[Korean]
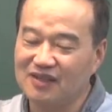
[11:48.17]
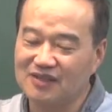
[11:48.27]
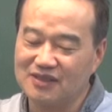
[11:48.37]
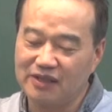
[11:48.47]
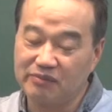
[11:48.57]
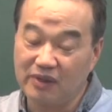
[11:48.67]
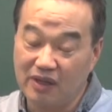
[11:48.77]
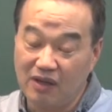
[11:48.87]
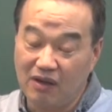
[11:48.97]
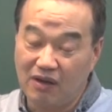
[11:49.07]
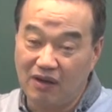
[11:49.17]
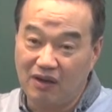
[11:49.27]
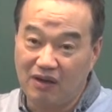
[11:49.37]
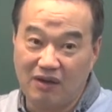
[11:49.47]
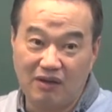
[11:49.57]
쌤,
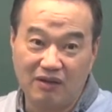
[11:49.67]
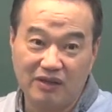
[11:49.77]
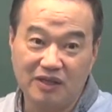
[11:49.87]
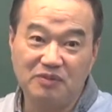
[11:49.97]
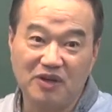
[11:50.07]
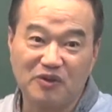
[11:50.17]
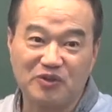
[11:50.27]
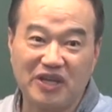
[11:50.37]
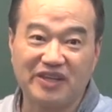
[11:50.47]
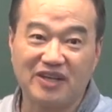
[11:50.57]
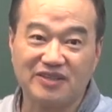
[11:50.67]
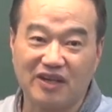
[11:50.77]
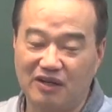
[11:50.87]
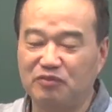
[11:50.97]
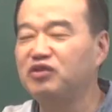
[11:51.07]
어, 이병으로 제대한,
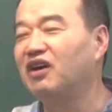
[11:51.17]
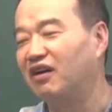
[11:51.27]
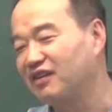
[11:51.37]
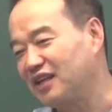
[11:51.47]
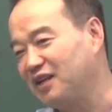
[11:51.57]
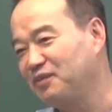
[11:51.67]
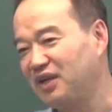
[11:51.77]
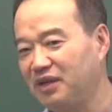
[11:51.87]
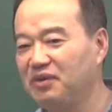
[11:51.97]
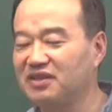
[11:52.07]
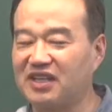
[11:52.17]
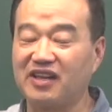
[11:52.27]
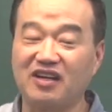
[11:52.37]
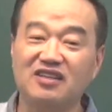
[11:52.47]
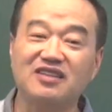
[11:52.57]
물론 이, 이병
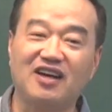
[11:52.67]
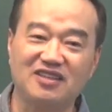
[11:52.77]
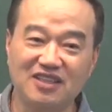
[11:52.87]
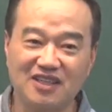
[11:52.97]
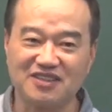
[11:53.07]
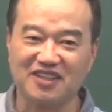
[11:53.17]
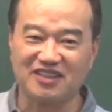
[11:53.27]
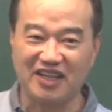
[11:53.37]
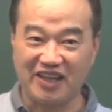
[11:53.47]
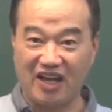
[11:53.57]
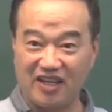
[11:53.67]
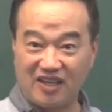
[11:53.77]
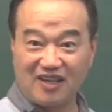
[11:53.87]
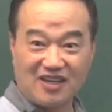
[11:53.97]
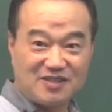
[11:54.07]
제대한 의 의사대가
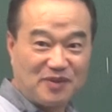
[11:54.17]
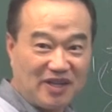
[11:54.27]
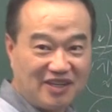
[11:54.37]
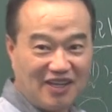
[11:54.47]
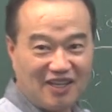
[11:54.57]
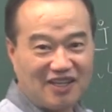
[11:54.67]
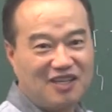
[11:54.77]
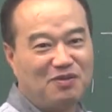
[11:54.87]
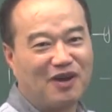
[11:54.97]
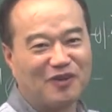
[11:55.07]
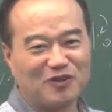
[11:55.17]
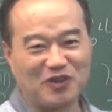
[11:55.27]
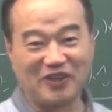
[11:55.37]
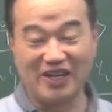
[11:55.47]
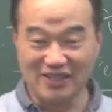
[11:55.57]
있긴 하지만 이병으로
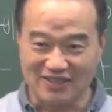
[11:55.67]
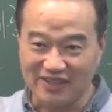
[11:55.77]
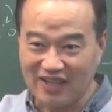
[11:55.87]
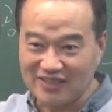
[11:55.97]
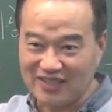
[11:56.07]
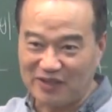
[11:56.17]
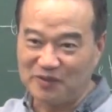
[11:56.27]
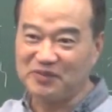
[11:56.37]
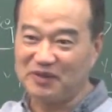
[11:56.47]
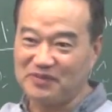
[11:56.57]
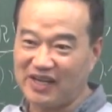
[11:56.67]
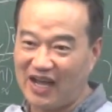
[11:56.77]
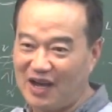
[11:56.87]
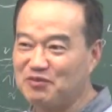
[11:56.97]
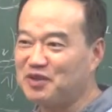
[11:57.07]
저, 제대한 사람 없단 말이야.
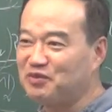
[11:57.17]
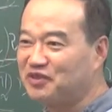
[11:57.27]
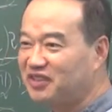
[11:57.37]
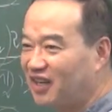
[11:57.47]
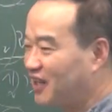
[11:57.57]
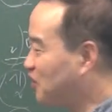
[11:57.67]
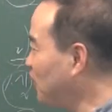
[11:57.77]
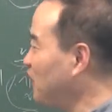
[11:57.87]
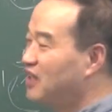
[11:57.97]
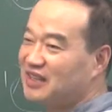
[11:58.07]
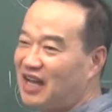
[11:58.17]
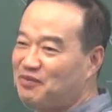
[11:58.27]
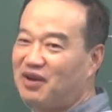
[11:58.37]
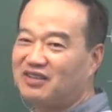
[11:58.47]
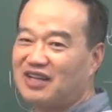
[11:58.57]
아무리 무능력에도 다
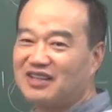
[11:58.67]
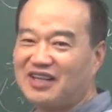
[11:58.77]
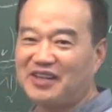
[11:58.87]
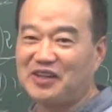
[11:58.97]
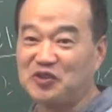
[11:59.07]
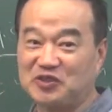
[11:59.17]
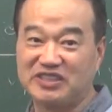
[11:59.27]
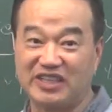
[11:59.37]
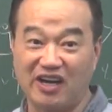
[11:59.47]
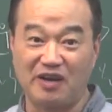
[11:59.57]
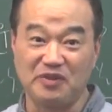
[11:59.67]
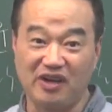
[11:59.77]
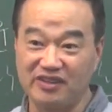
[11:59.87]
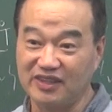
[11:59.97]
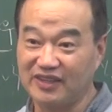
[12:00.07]
병장 제대로
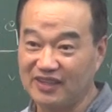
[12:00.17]
지나가면